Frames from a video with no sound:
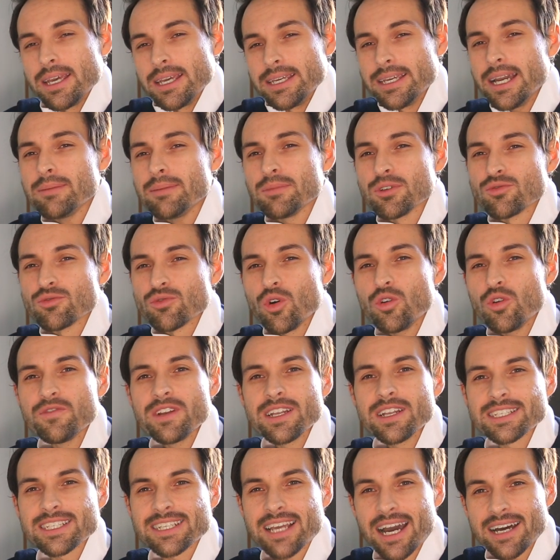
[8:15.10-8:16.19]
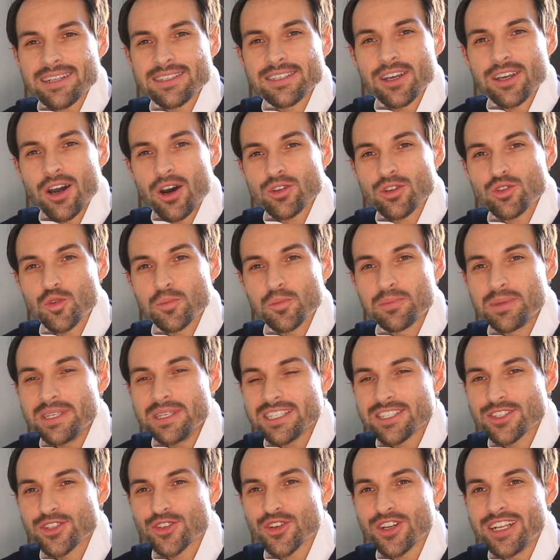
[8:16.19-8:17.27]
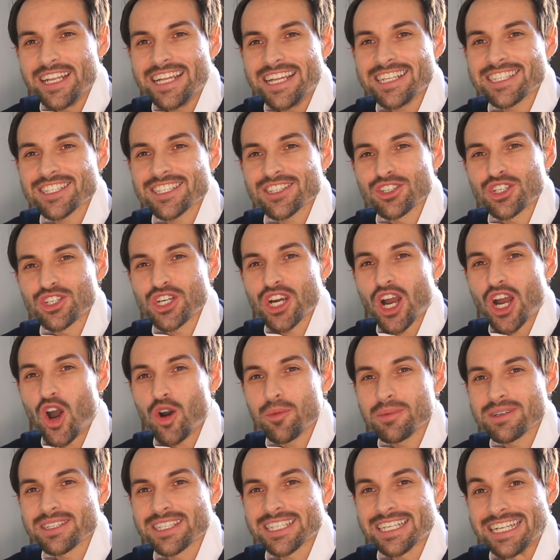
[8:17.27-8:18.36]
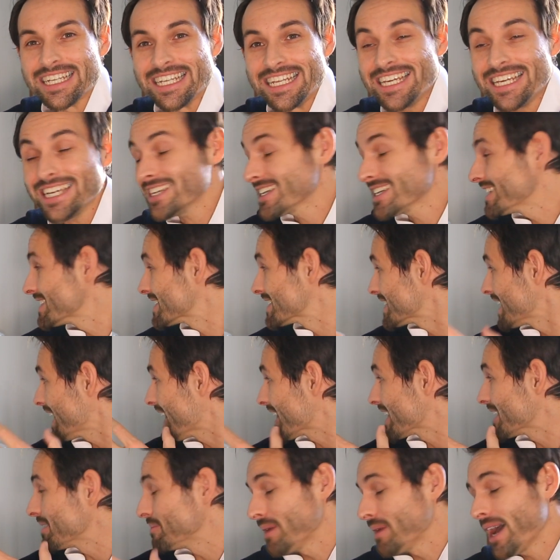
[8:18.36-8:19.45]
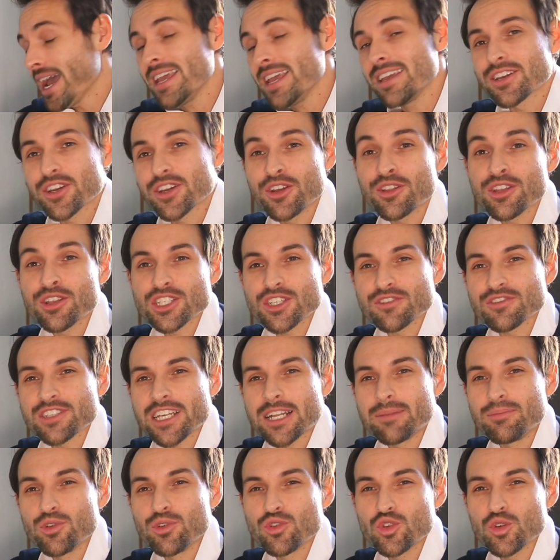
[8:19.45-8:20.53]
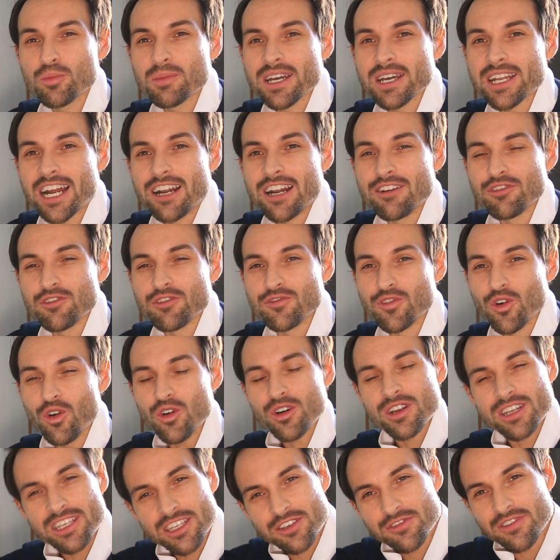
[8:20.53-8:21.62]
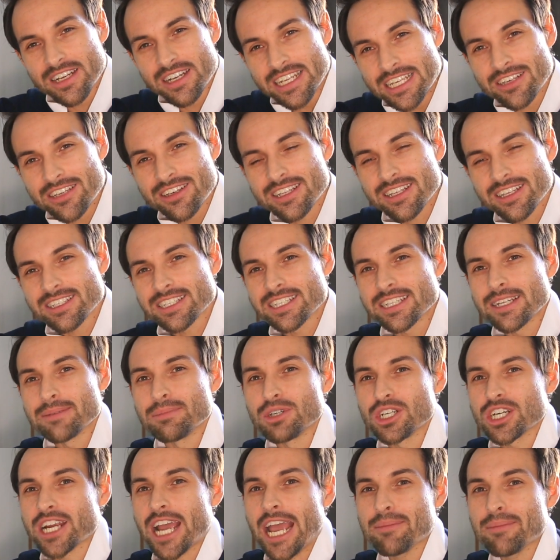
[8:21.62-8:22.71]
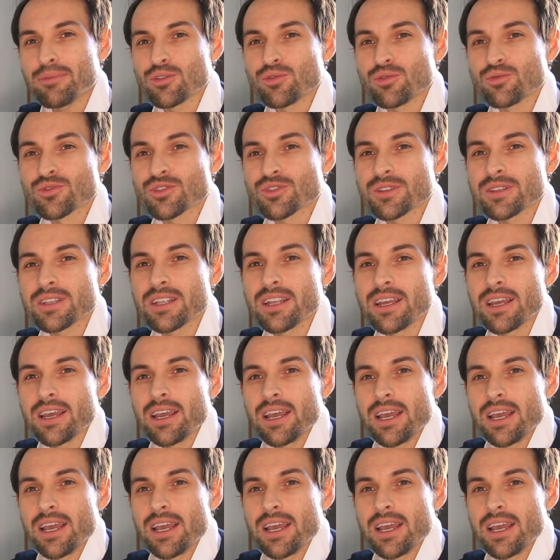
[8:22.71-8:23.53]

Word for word: Ja, Monroe will das ganze Auto bis zur letzten Schraube zerlegen. Er ist gerade dabei. Ihr könnt das auf seinem YouTube-Kanal verfolgen. Ich verlinke euch das in der Beschreibung unten.